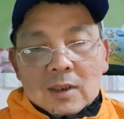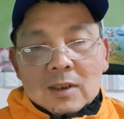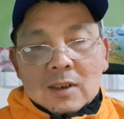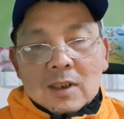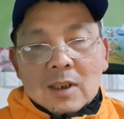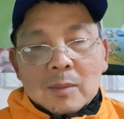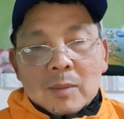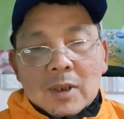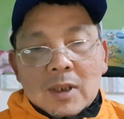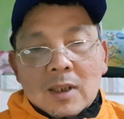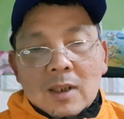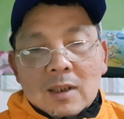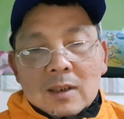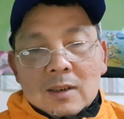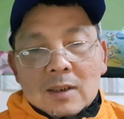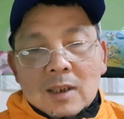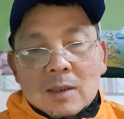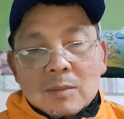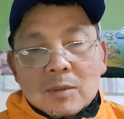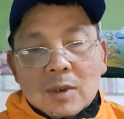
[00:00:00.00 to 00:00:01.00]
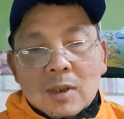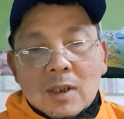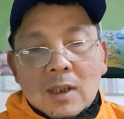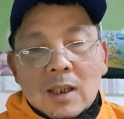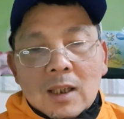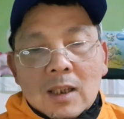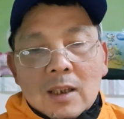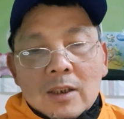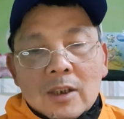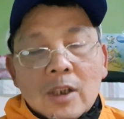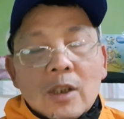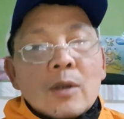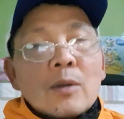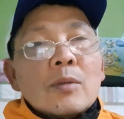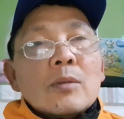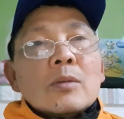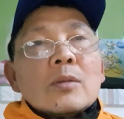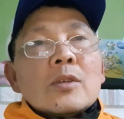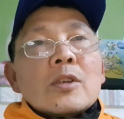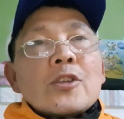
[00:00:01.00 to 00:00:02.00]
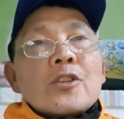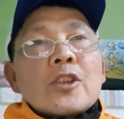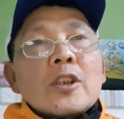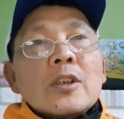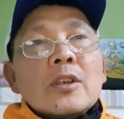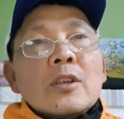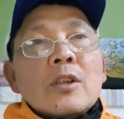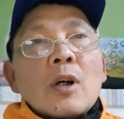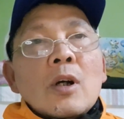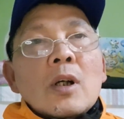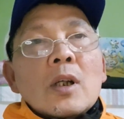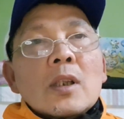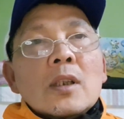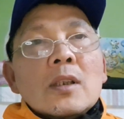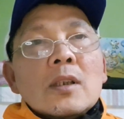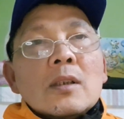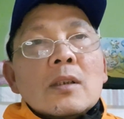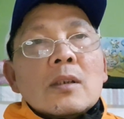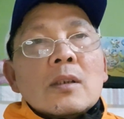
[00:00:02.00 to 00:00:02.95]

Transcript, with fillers: thì bây giờ người ta cũng nói là nếu sinh đôi